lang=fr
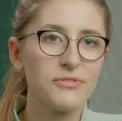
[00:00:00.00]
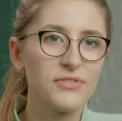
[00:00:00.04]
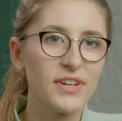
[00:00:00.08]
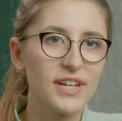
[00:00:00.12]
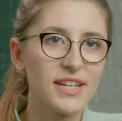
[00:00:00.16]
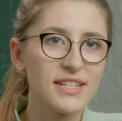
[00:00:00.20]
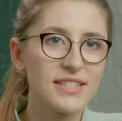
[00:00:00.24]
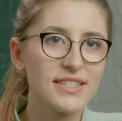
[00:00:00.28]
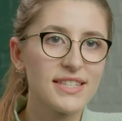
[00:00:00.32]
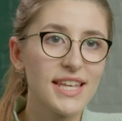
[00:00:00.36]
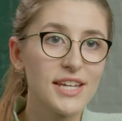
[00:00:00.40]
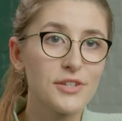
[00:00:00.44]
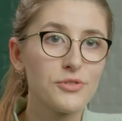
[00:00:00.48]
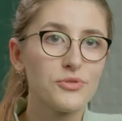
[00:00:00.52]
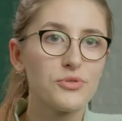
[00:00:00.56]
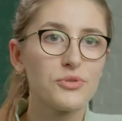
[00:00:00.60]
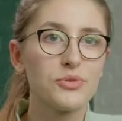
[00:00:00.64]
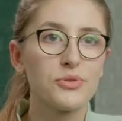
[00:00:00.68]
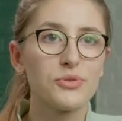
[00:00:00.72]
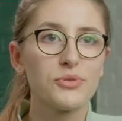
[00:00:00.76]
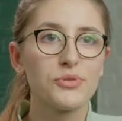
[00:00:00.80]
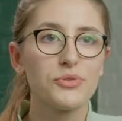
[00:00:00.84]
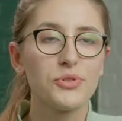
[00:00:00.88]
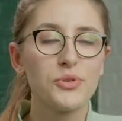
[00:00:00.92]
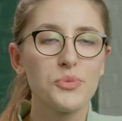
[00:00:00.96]
fait un stage
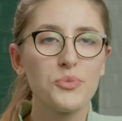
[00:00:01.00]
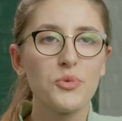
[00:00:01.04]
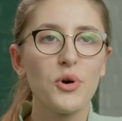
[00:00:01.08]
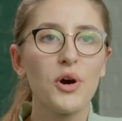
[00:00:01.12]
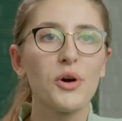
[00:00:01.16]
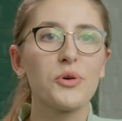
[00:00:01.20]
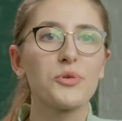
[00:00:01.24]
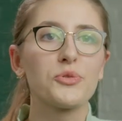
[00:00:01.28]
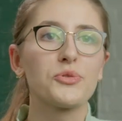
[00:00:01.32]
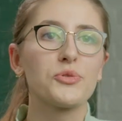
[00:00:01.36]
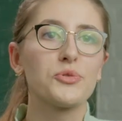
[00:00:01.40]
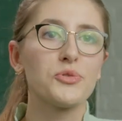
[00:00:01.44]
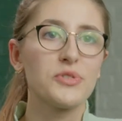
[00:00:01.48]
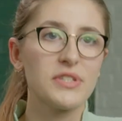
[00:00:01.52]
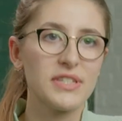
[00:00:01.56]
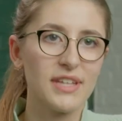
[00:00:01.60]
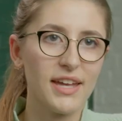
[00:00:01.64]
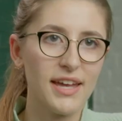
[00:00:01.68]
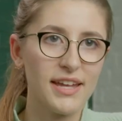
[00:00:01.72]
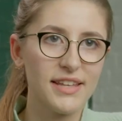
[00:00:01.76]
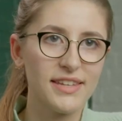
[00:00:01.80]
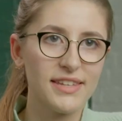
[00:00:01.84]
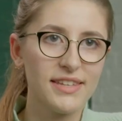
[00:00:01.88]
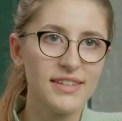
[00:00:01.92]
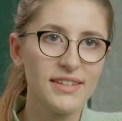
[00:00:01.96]
de deux mois en
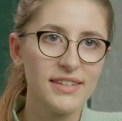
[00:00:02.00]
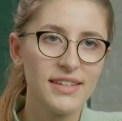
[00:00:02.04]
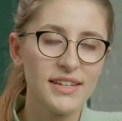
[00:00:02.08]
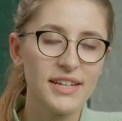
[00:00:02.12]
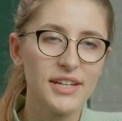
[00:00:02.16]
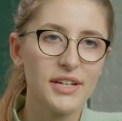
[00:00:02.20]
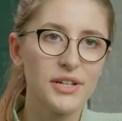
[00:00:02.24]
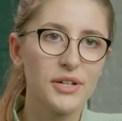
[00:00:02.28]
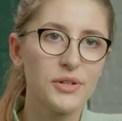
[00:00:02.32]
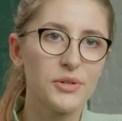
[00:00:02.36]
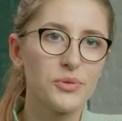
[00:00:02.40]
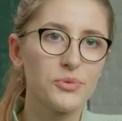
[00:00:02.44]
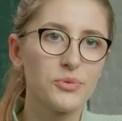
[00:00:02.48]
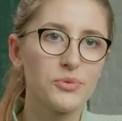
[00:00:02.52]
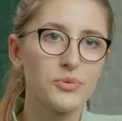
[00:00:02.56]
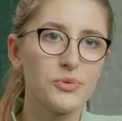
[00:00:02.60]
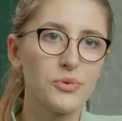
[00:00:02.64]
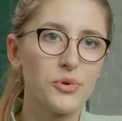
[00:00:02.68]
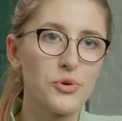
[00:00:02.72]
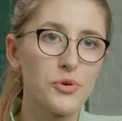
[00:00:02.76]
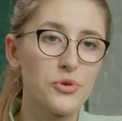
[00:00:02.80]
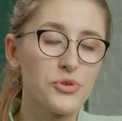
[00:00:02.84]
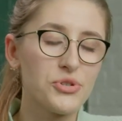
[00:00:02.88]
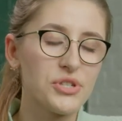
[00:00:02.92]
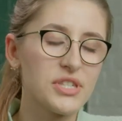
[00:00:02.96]
Australie
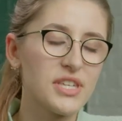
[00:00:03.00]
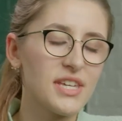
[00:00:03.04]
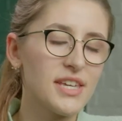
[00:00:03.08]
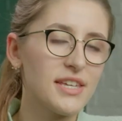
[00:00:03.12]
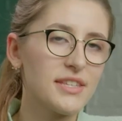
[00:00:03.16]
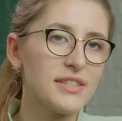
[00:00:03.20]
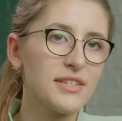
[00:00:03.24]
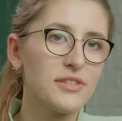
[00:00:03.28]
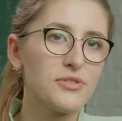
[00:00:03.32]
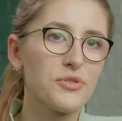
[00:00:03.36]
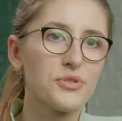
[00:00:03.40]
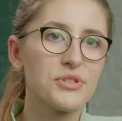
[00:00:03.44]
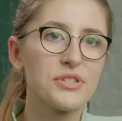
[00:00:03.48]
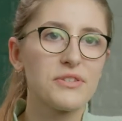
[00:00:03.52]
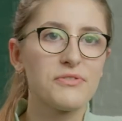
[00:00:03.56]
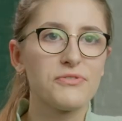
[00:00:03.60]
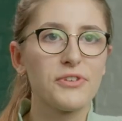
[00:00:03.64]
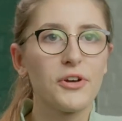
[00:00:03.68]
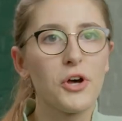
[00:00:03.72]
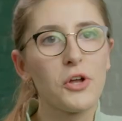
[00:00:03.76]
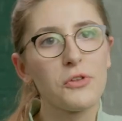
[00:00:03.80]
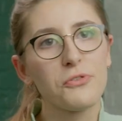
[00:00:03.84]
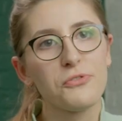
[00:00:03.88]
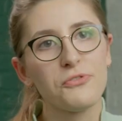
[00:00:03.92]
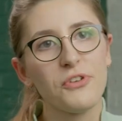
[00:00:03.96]
où euh, j'ai été dans
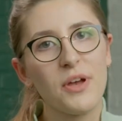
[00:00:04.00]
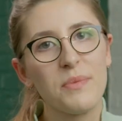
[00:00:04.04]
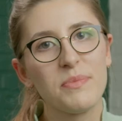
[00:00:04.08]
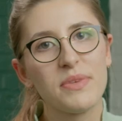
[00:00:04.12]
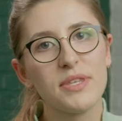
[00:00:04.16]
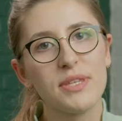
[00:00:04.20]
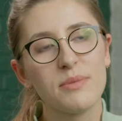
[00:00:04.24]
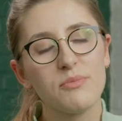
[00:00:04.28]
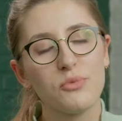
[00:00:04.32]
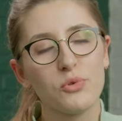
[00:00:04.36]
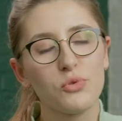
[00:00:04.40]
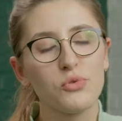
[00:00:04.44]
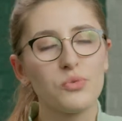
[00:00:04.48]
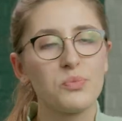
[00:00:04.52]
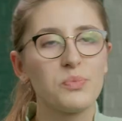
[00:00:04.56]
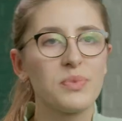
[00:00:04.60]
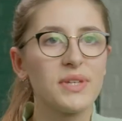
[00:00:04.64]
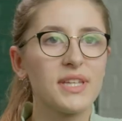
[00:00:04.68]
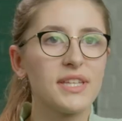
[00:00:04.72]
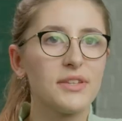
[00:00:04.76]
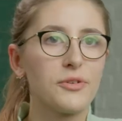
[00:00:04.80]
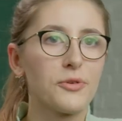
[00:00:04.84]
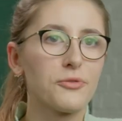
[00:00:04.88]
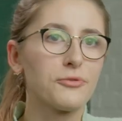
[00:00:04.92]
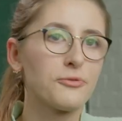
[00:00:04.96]
différentes familles,
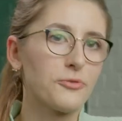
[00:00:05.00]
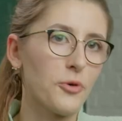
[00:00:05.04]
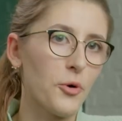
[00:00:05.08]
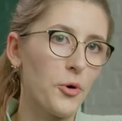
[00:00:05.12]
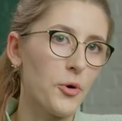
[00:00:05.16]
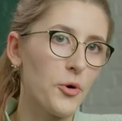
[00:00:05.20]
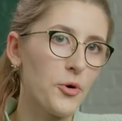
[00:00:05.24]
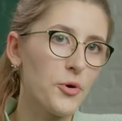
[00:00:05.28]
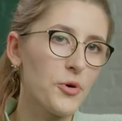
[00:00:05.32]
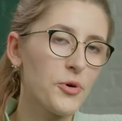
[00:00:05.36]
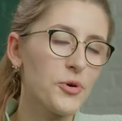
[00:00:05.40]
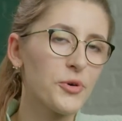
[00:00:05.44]
m'occuper d'enfants,